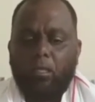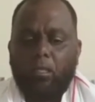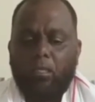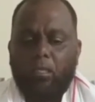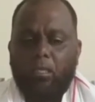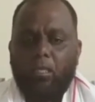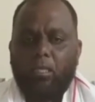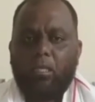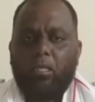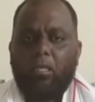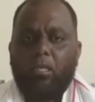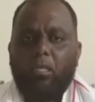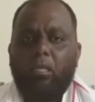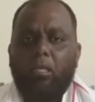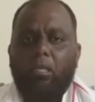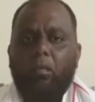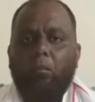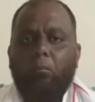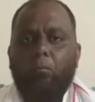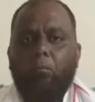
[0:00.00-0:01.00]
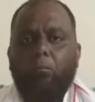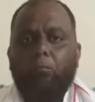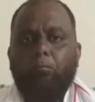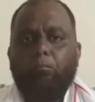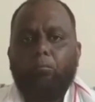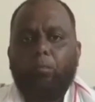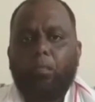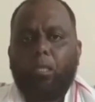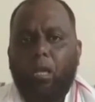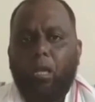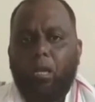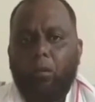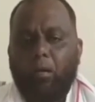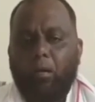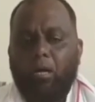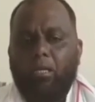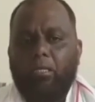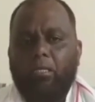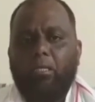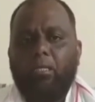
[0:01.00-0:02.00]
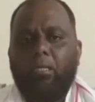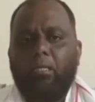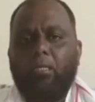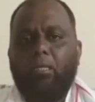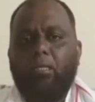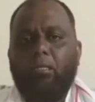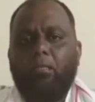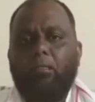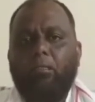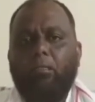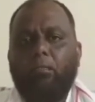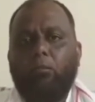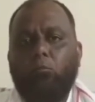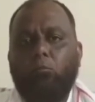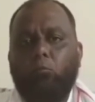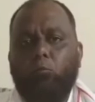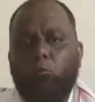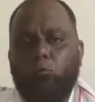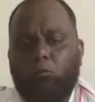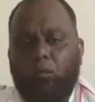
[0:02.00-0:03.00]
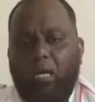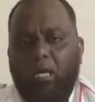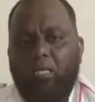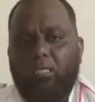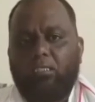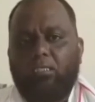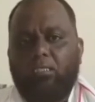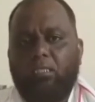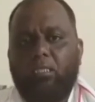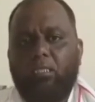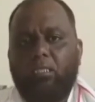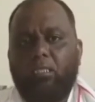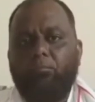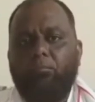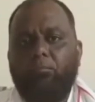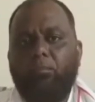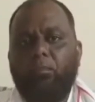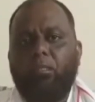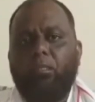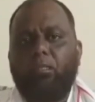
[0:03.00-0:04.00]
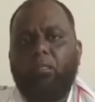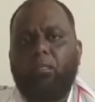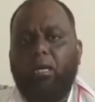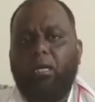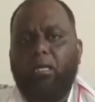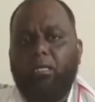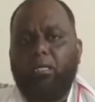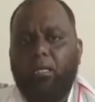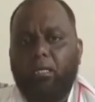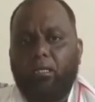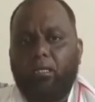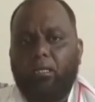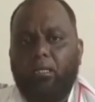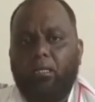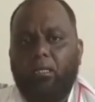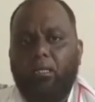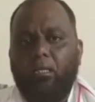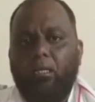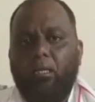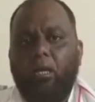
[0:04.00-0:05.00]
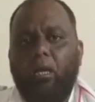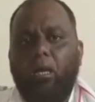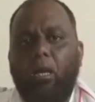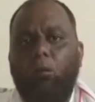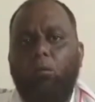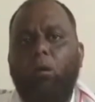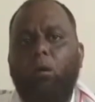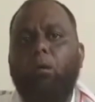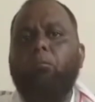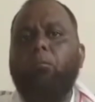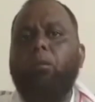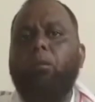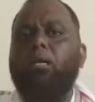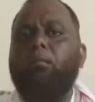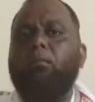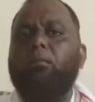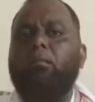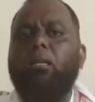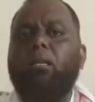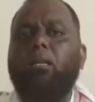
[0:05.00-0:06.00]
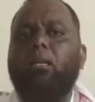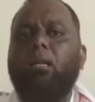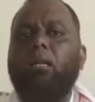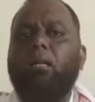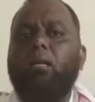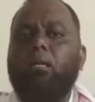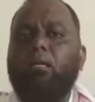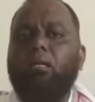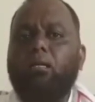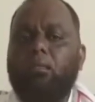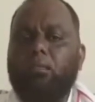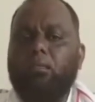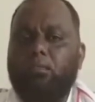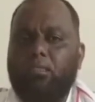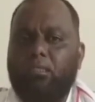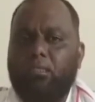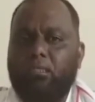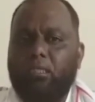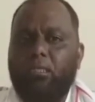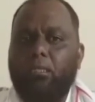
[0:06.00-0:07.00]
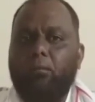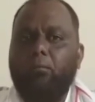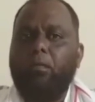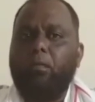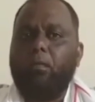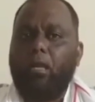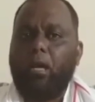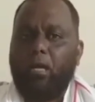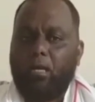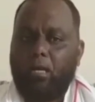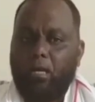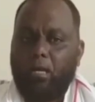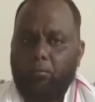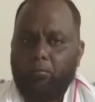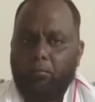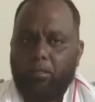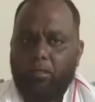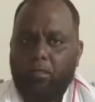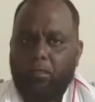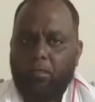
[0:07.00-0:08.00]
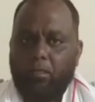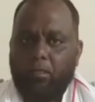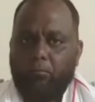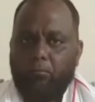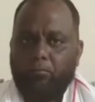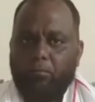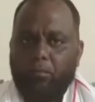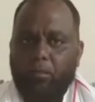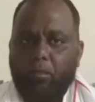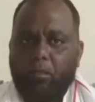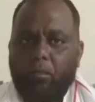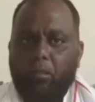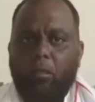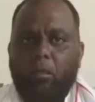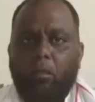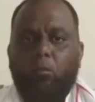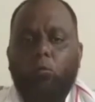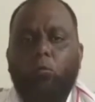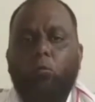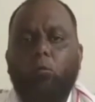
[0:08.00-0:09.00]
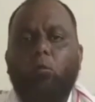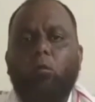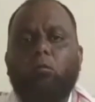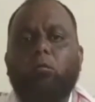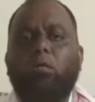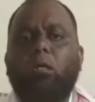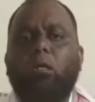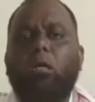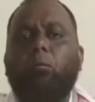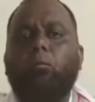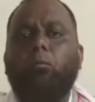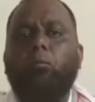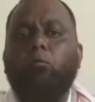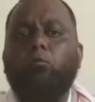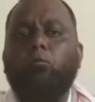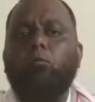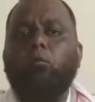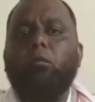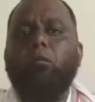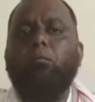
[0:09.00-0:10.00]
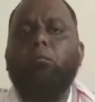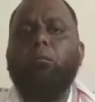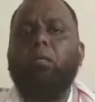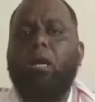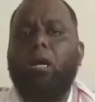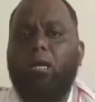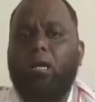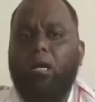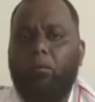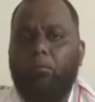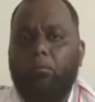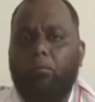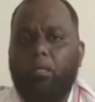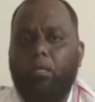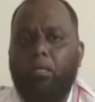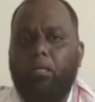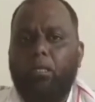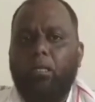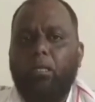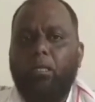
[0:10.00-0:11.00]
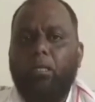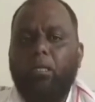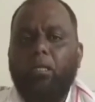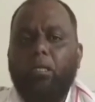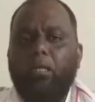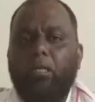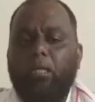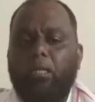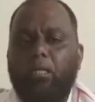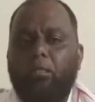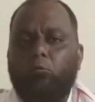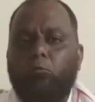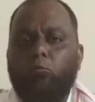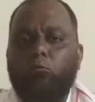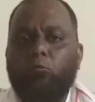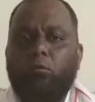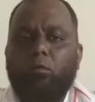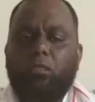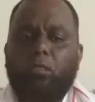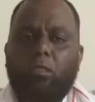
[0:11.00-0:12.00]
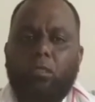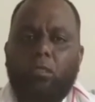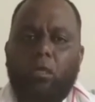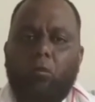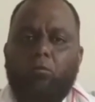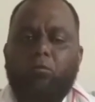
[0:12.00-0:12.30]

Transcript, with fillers: ये हमारी कोताही से कहीं ना कहीं आवाम का दिल जीतने में नाकाम रहे हम लोगों तक अप्रूज होने में नाकाम रहे एक दूसरे के